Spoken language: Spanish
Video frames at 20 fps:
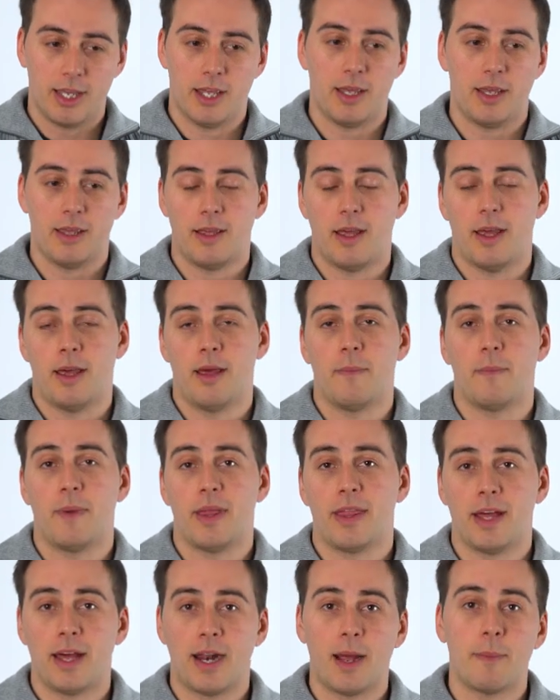y eh,
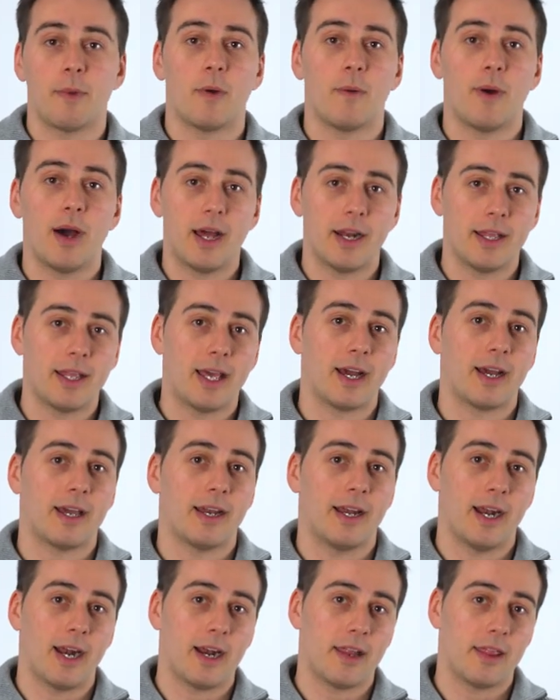empezar a probar y a
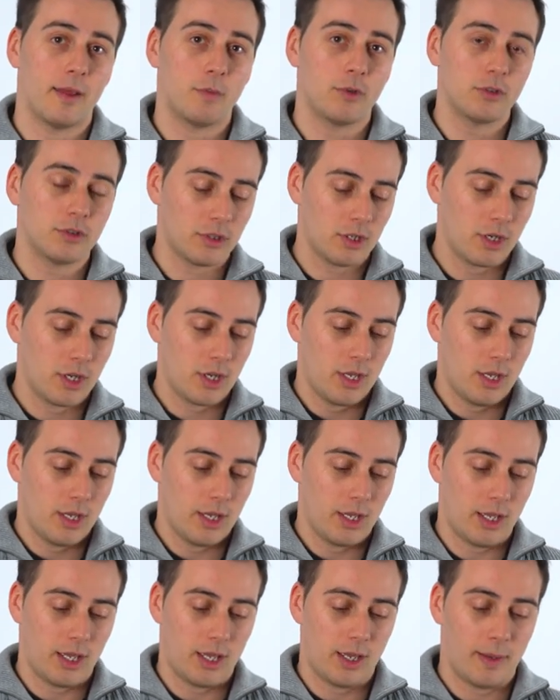generar demos
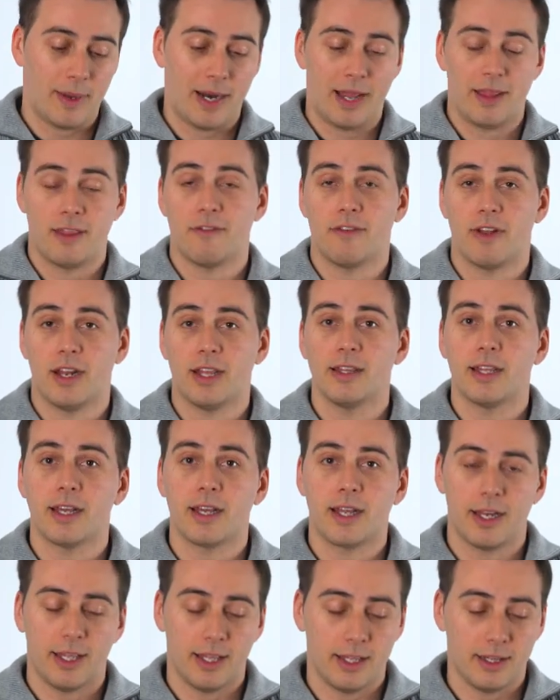para
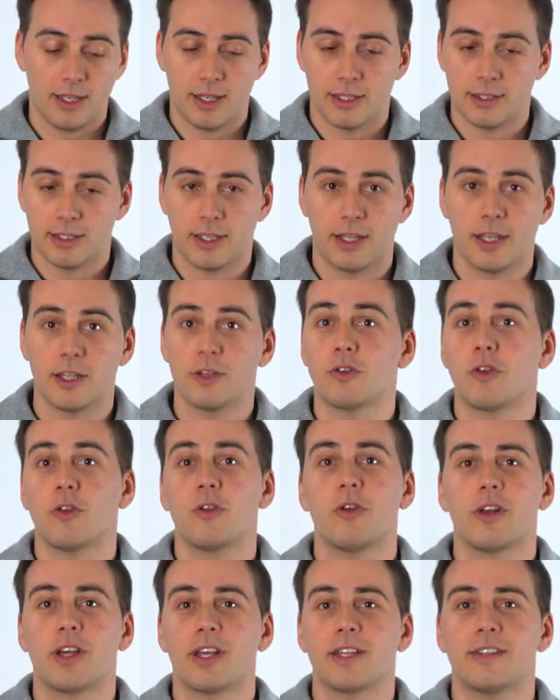diferentes clientes. Así que
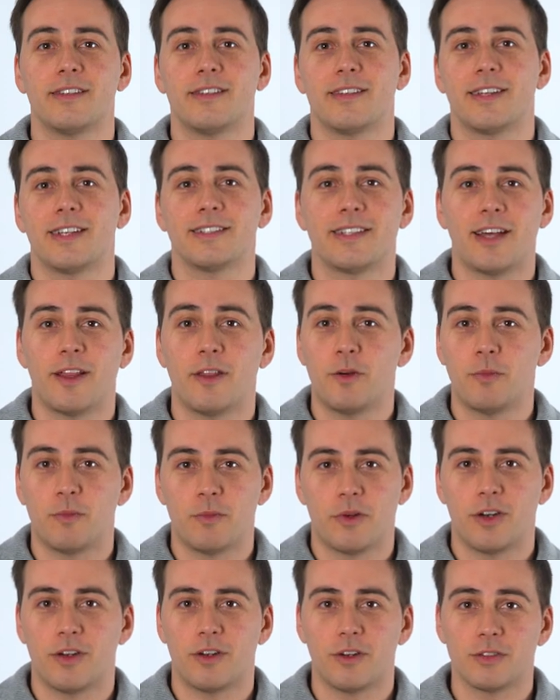todo el que esté interesado
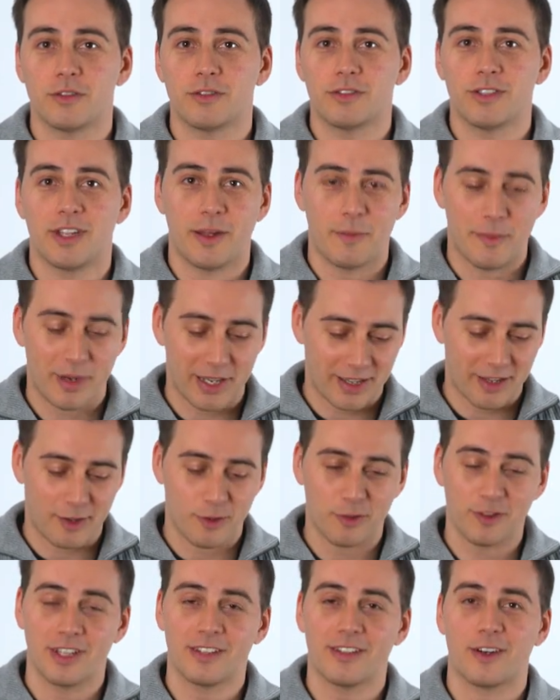pues no tiene más
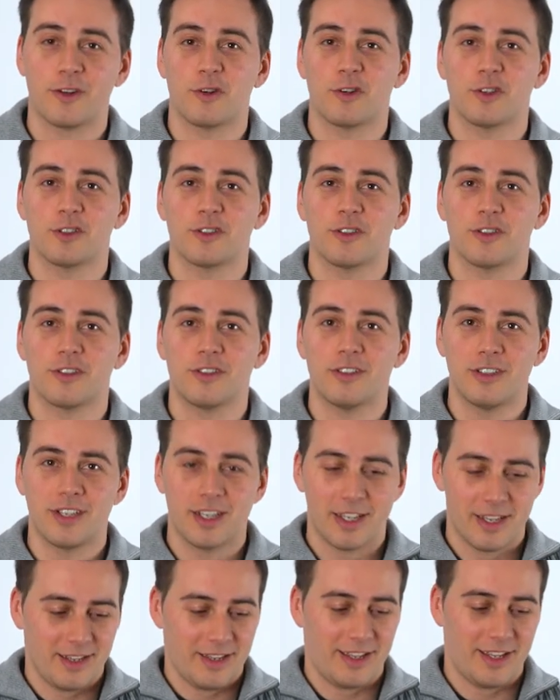que contactar con nosotros
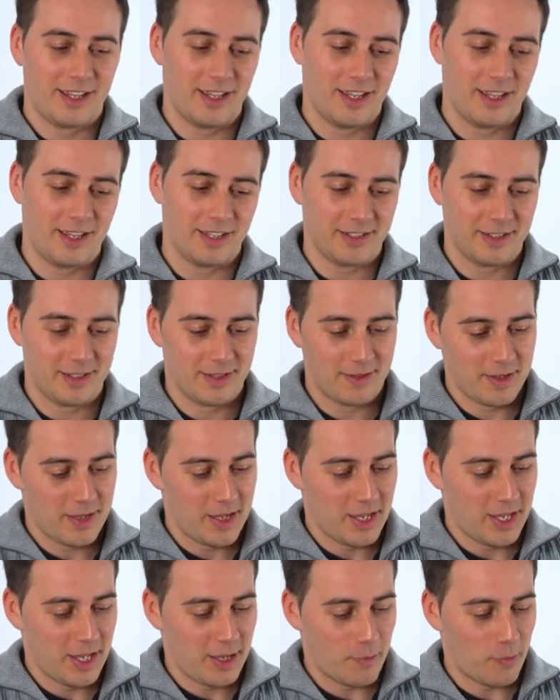y,
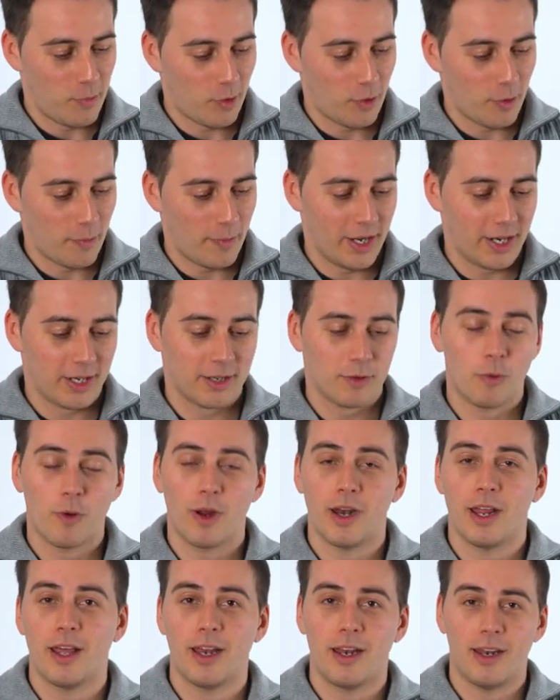un poco ver
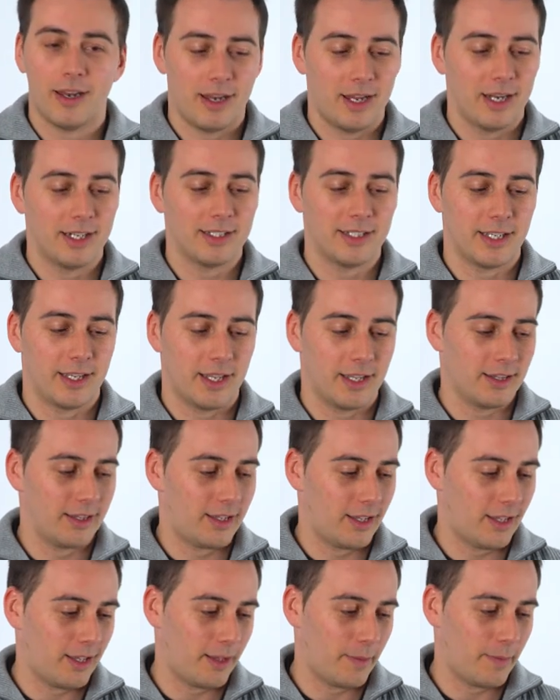cuál es el
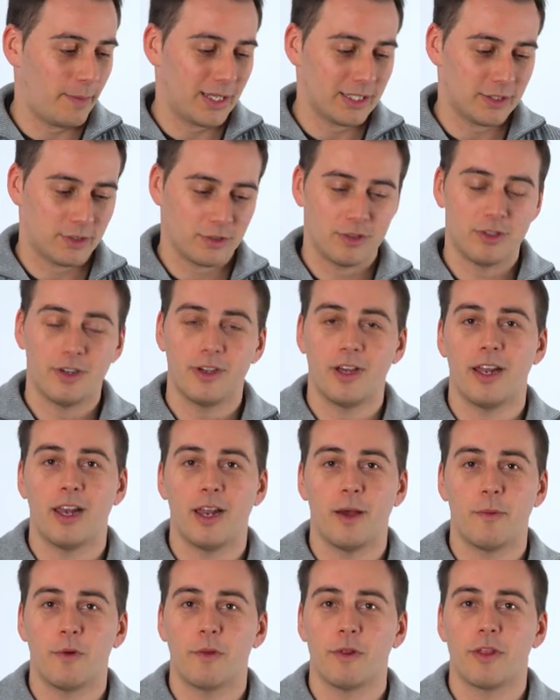siguiente paso
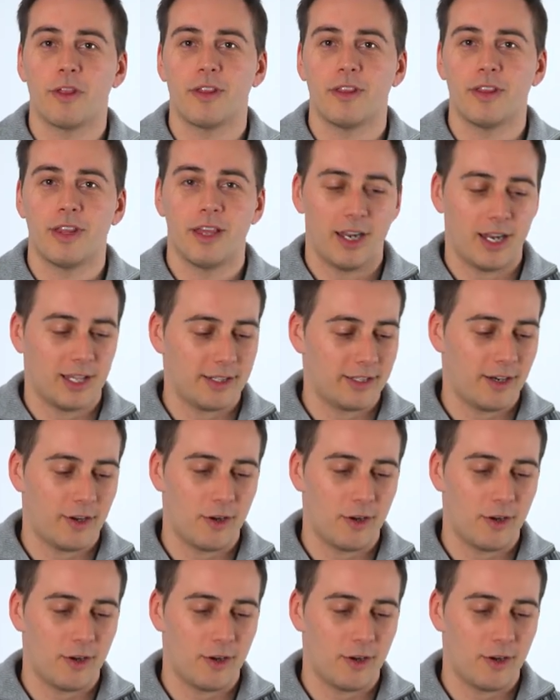en la evolución de la